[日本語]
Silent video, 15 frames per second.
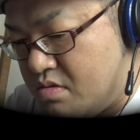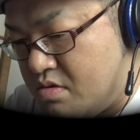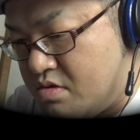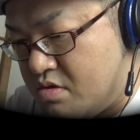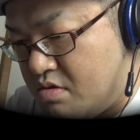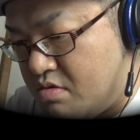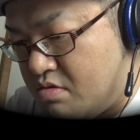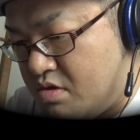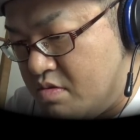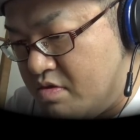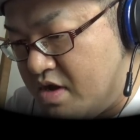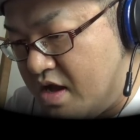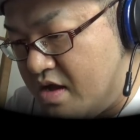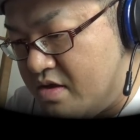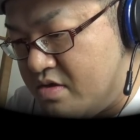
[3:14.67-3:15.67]
よいしょ。こんなも
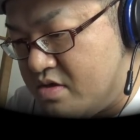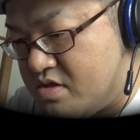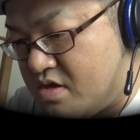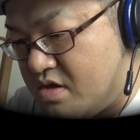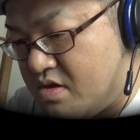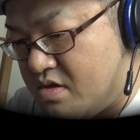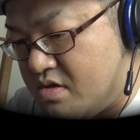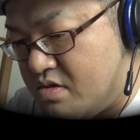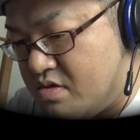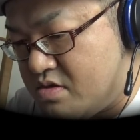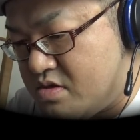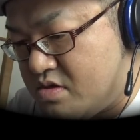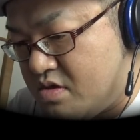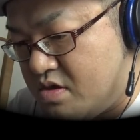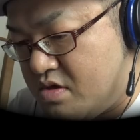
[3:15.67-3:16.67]
んか。よっしゃ。よっ
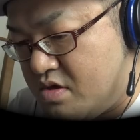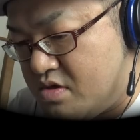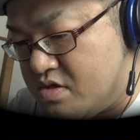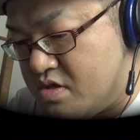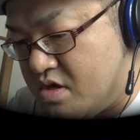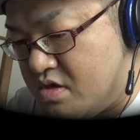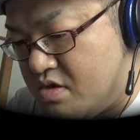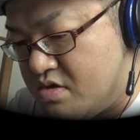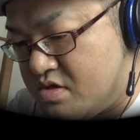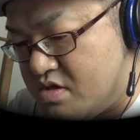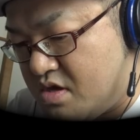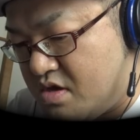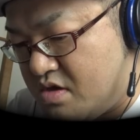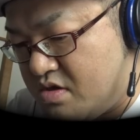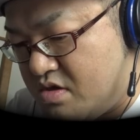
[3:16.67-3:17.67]
しゃ、よっしゃ、よっ
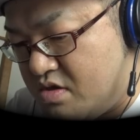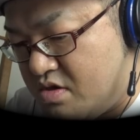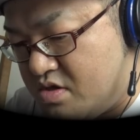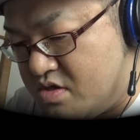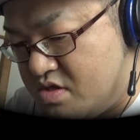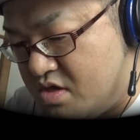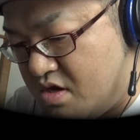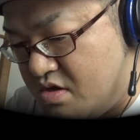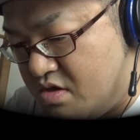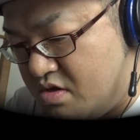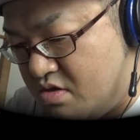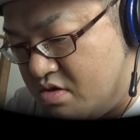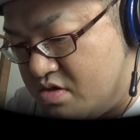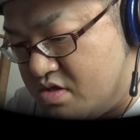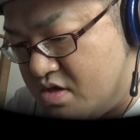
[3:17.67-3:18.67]
しゃ。よっしゃ、
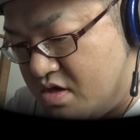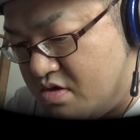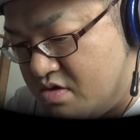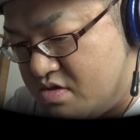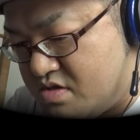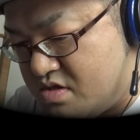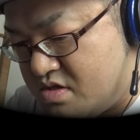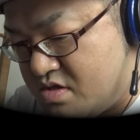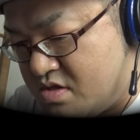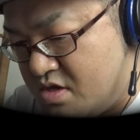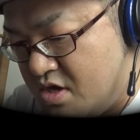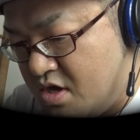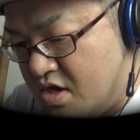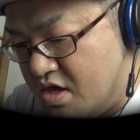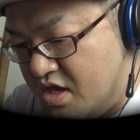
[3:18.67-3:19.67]
よっしゃ、よし。
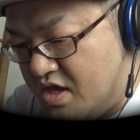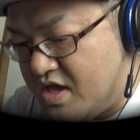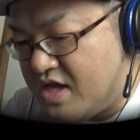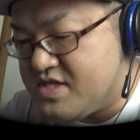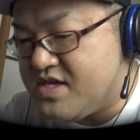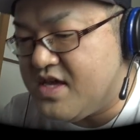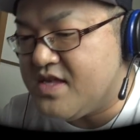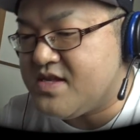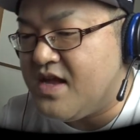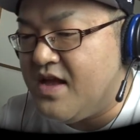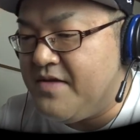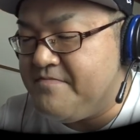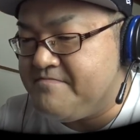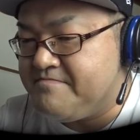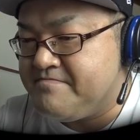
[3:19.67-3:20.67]
いい感じじゃないです
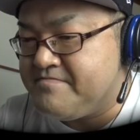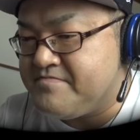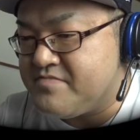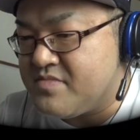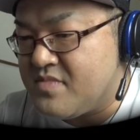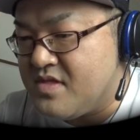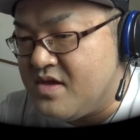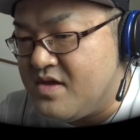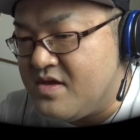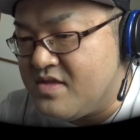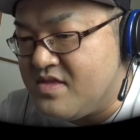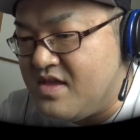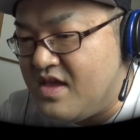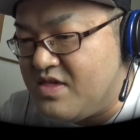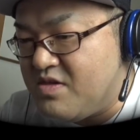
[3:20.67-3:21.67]
か。うん。
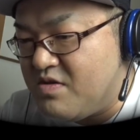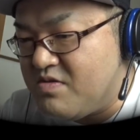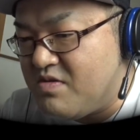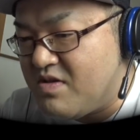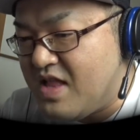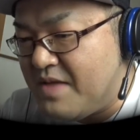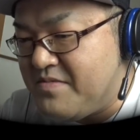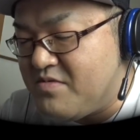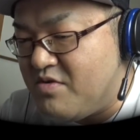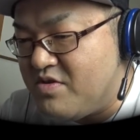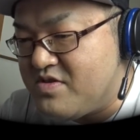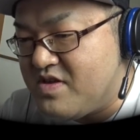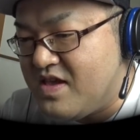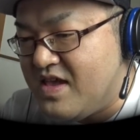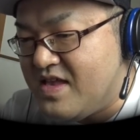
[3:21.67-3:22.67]
で、ちょっと多分
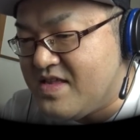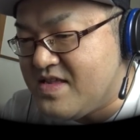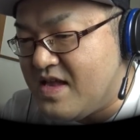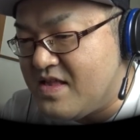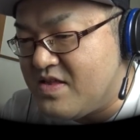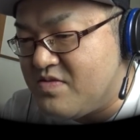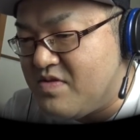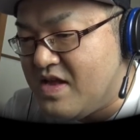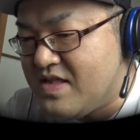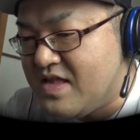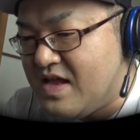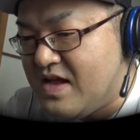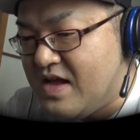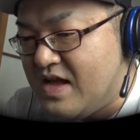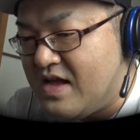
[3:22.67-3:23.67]
こいつの必殺
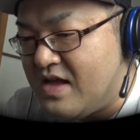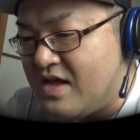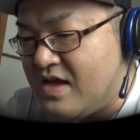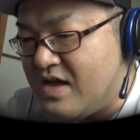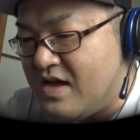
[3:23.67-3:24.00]
技が、